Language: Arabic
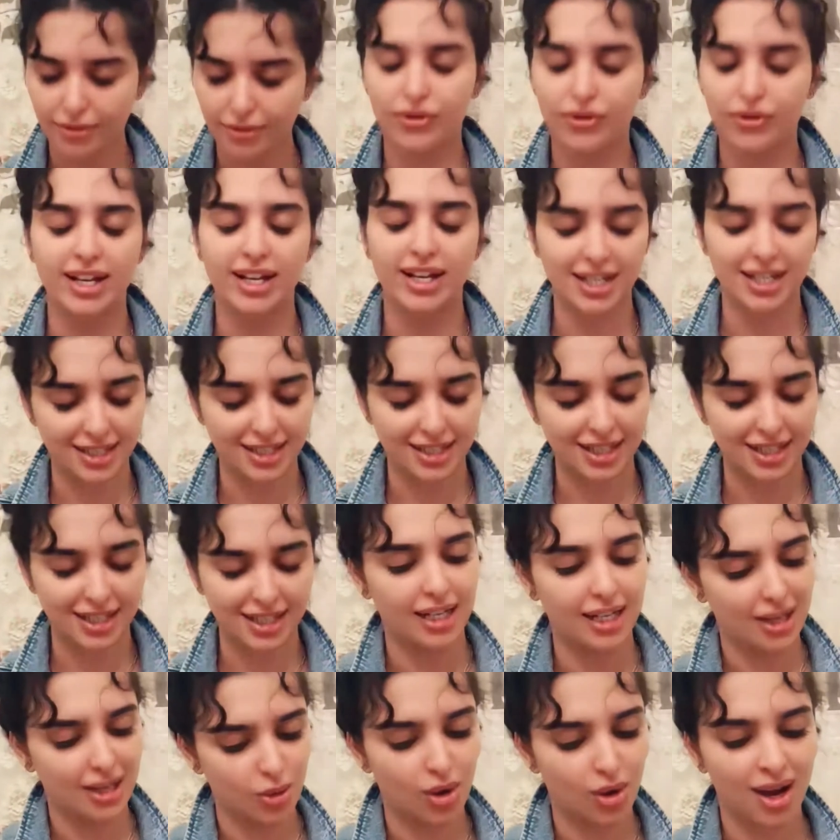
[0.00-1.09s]
اعرف هذا
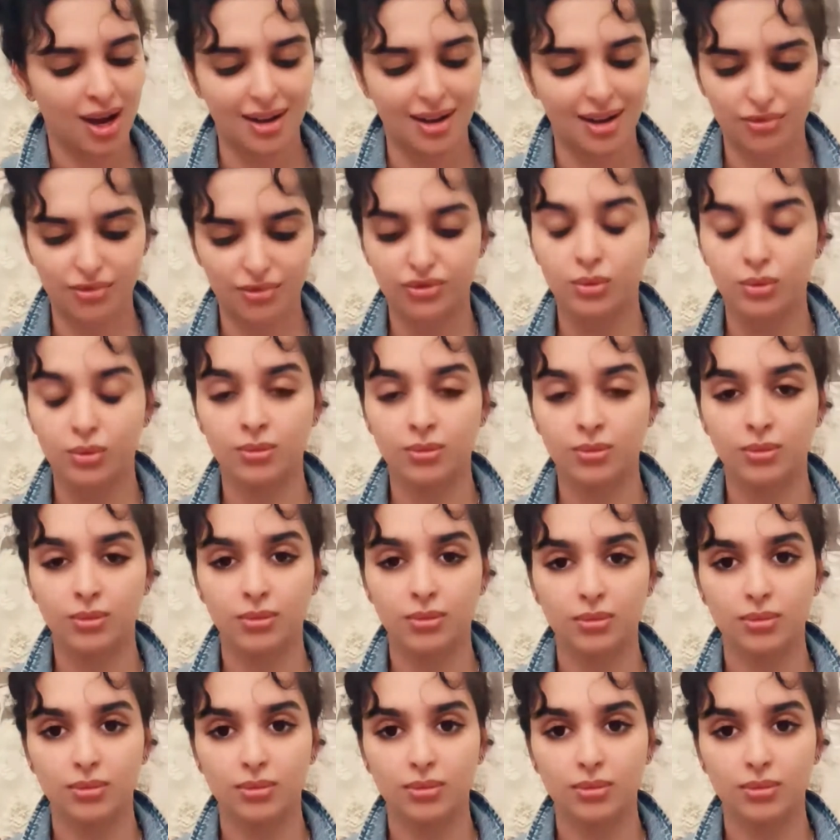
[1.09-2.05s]
الشيء كله اعرفه